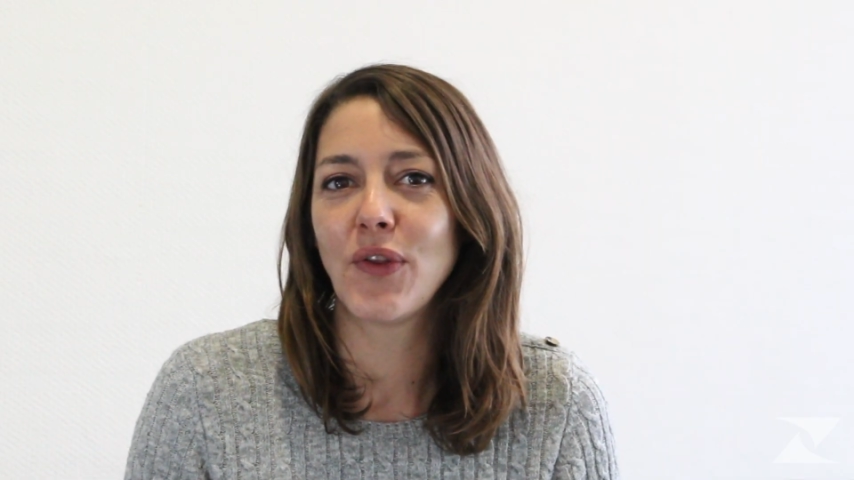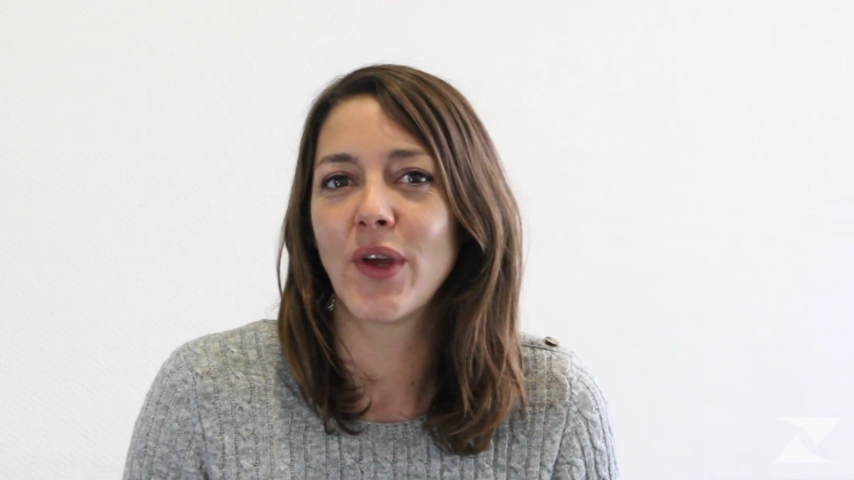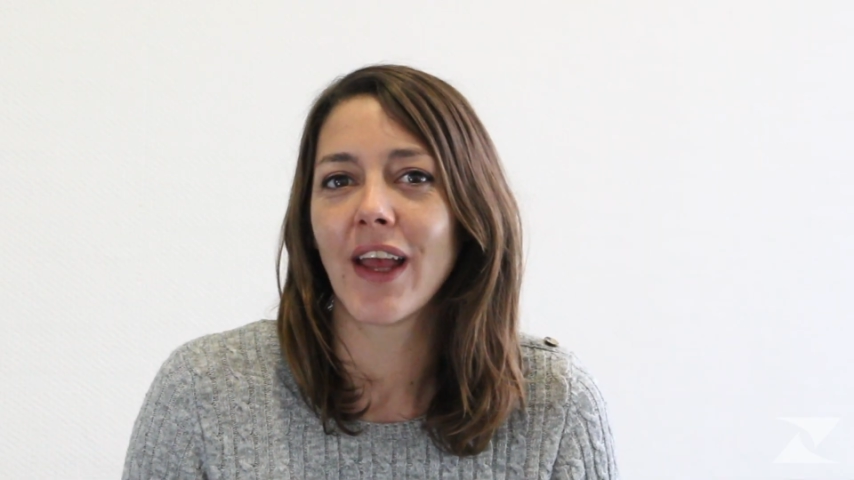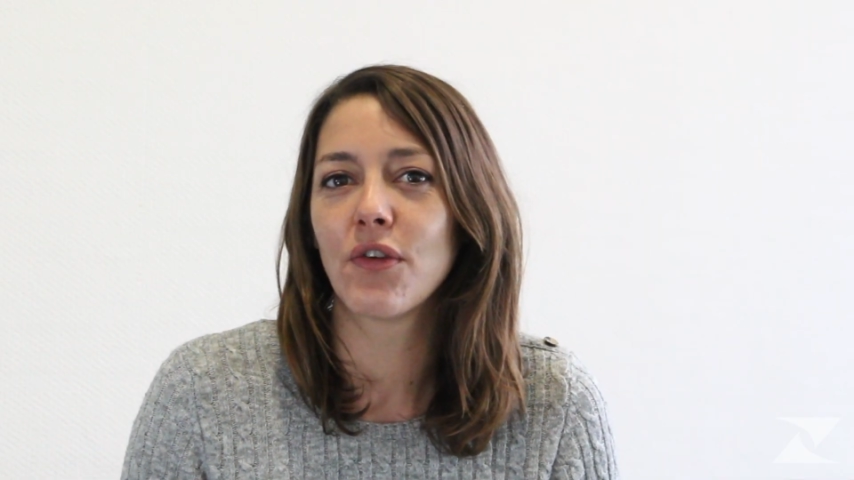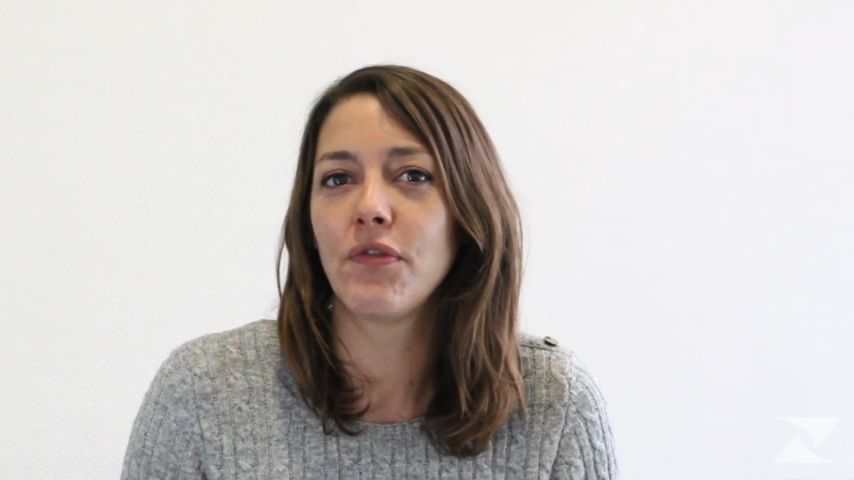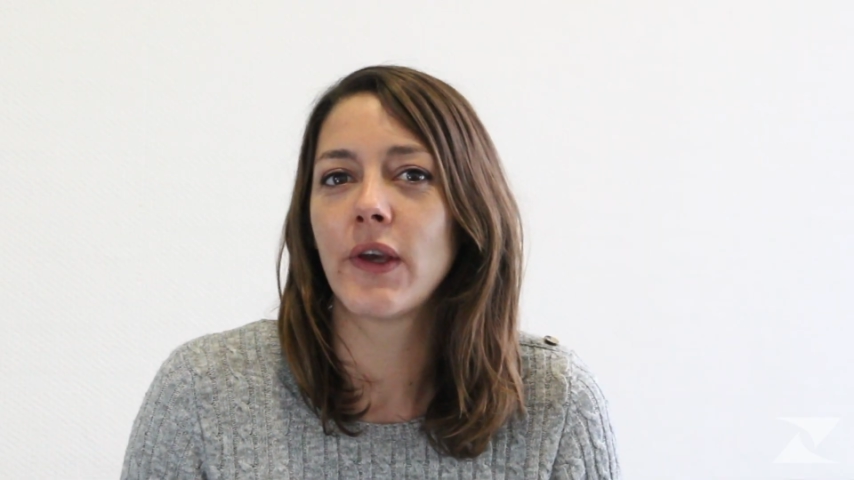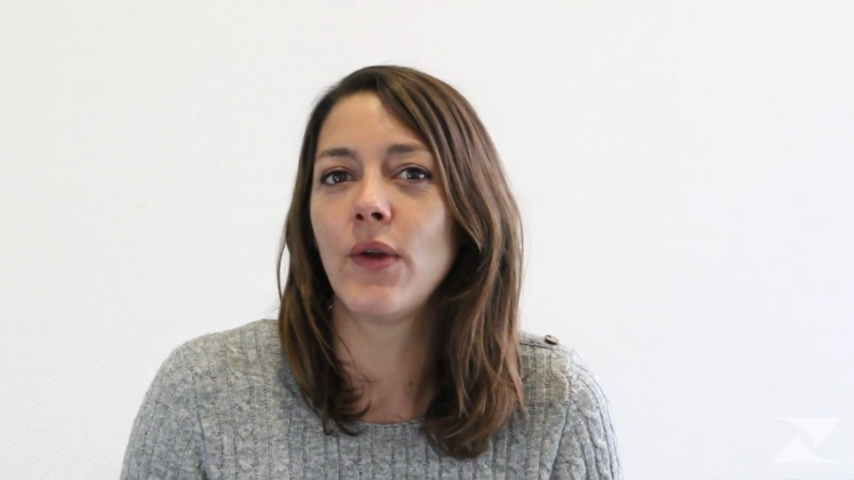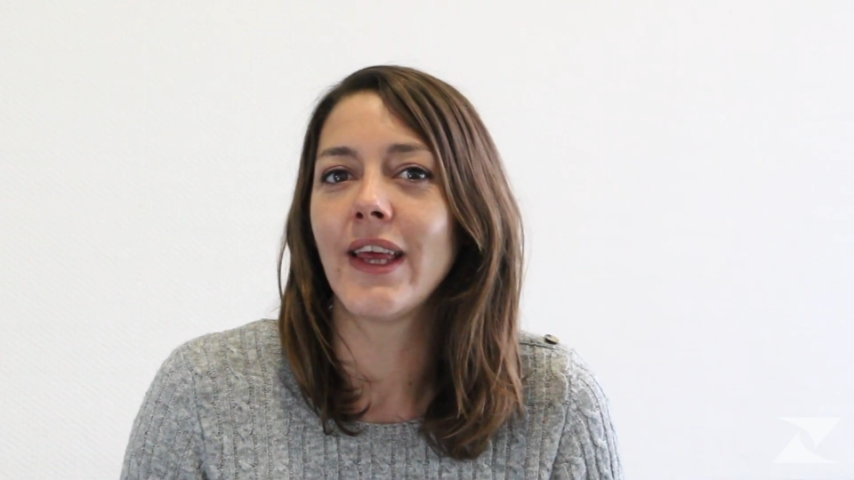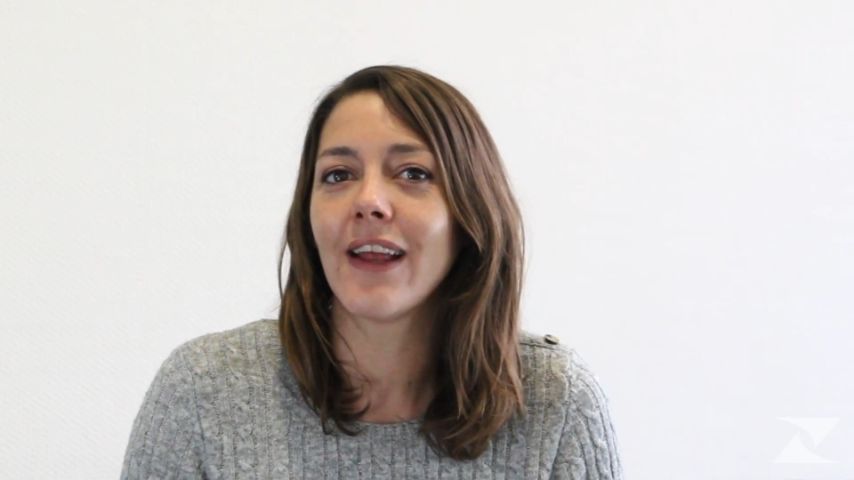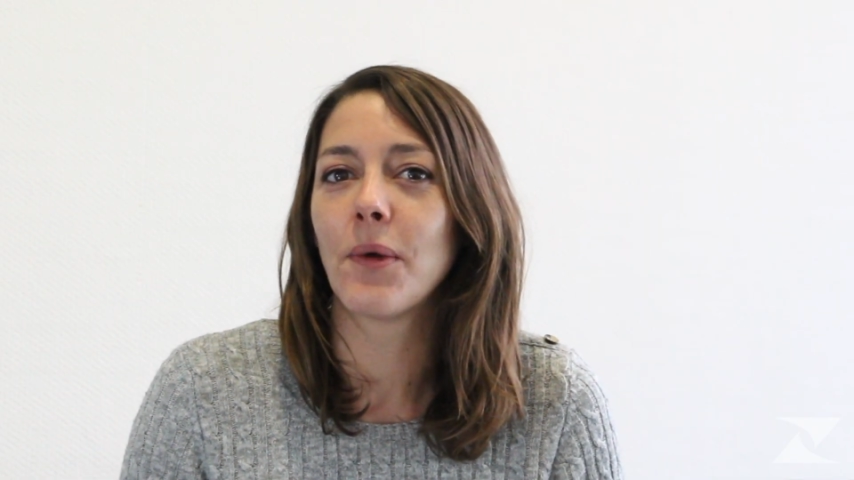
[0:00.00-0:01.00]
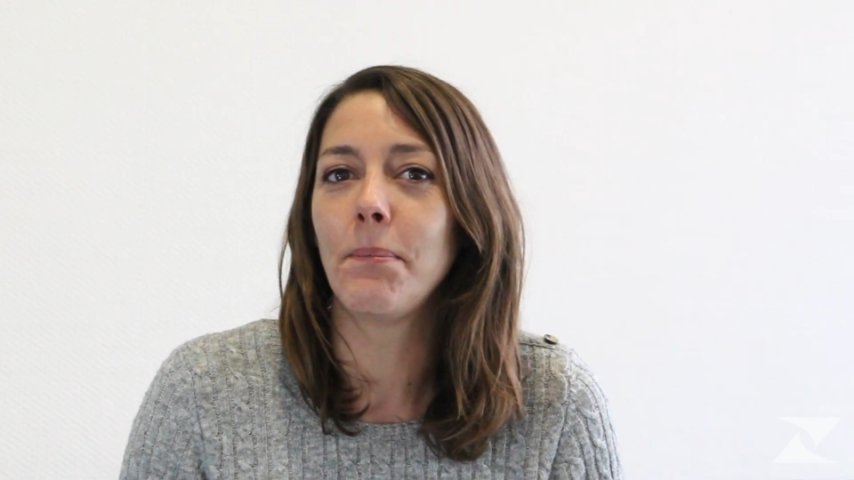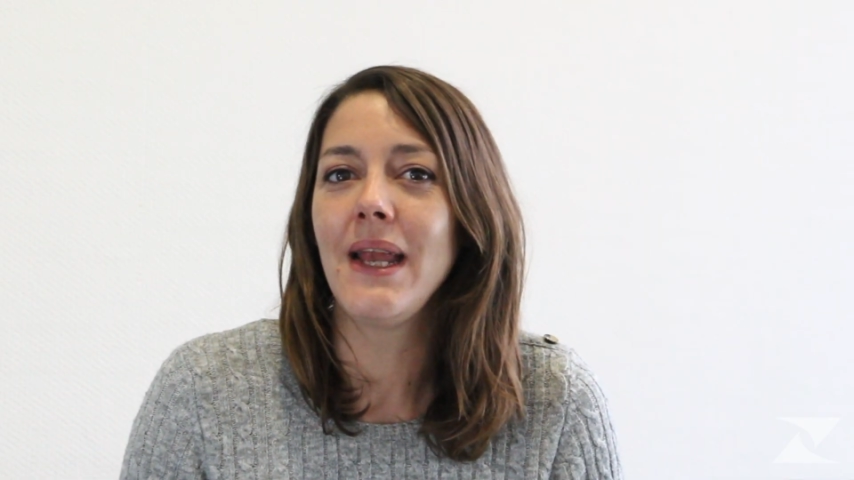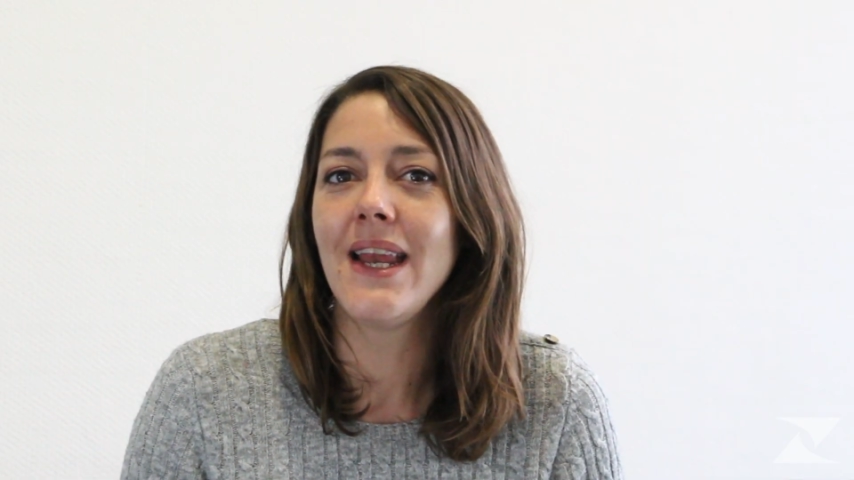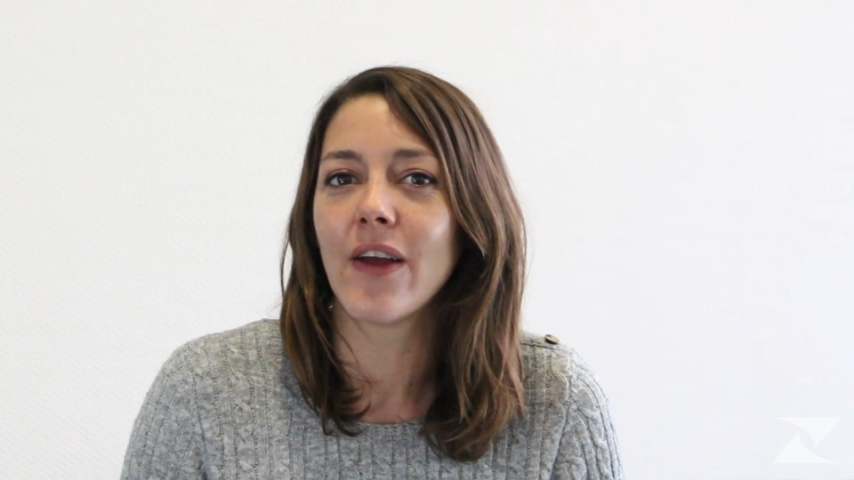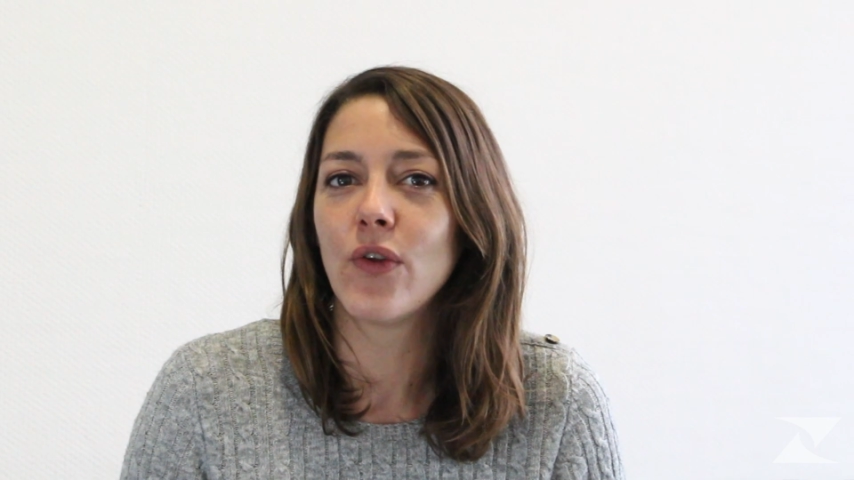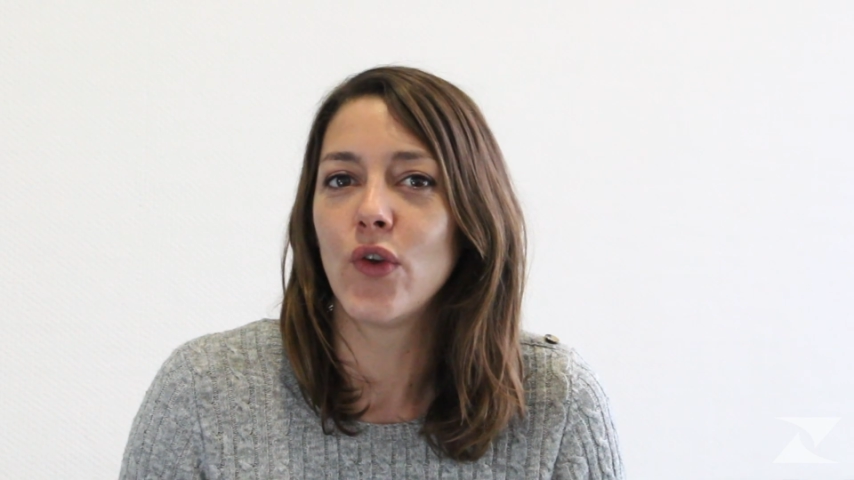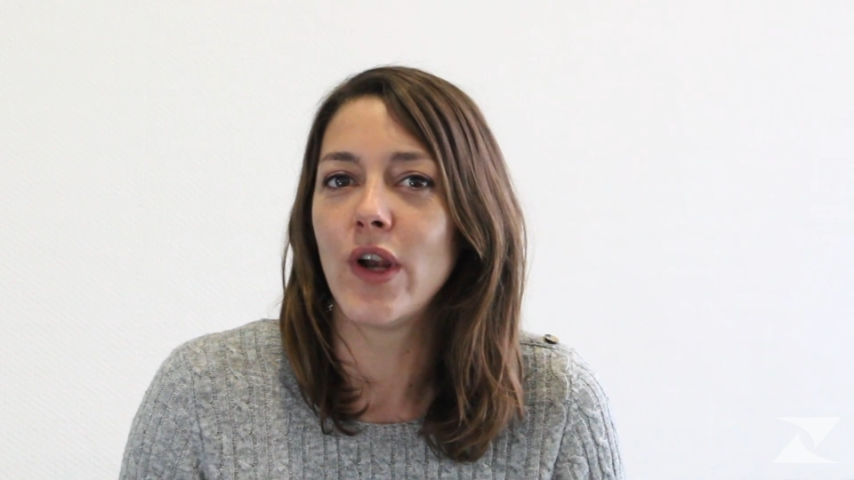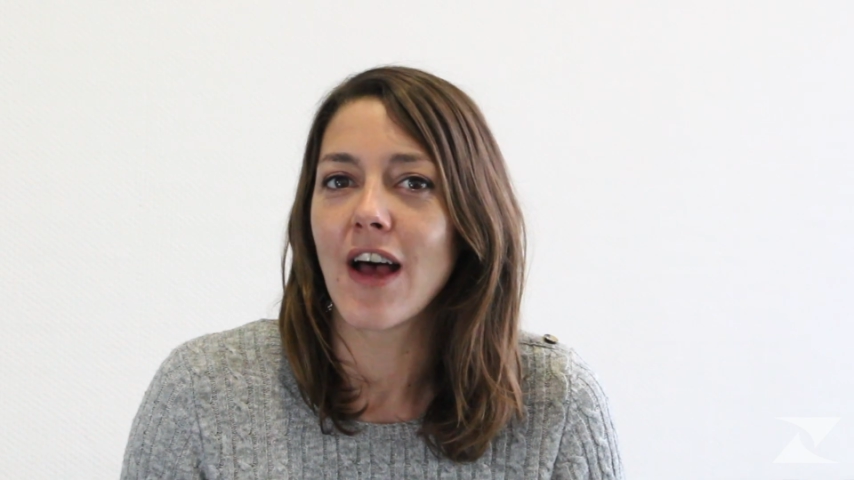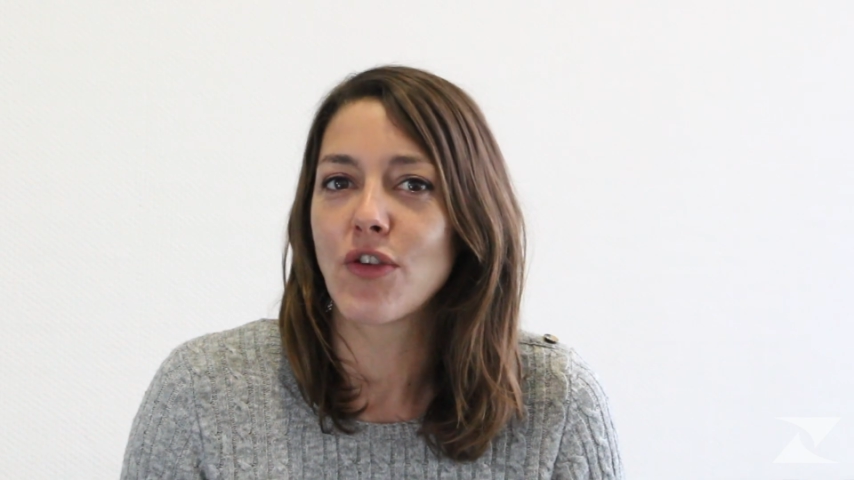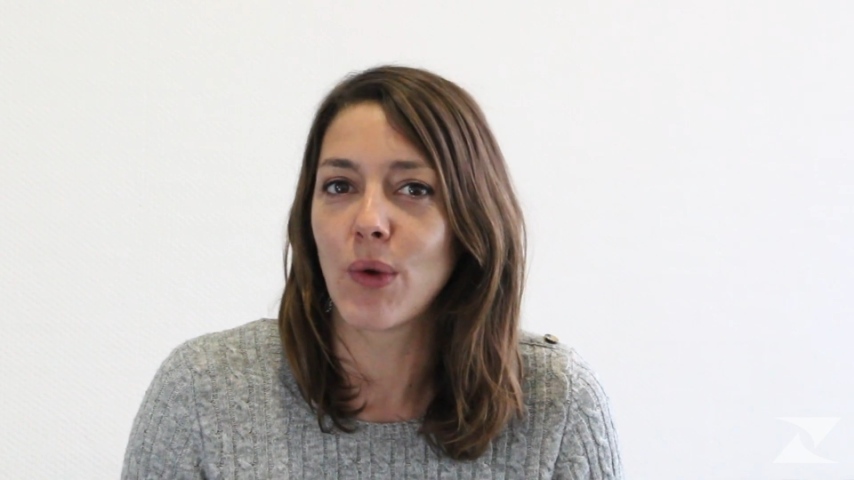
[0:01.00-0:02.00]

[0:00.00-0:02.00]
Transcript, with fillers: de 4,4 milliards de dollars,